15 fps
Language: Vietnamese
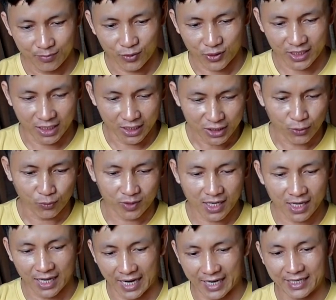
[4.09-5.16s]
một cái ứng dụng
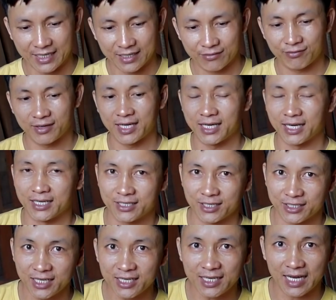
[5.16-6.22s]
rất là hay về
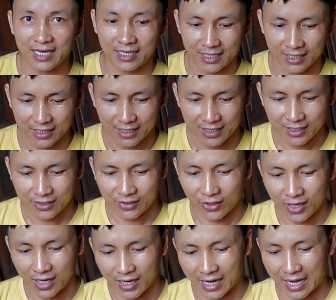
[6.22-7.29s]
sợi xích này
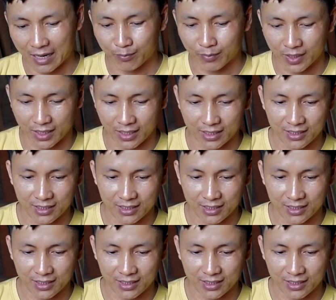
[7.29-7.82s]
đó là làm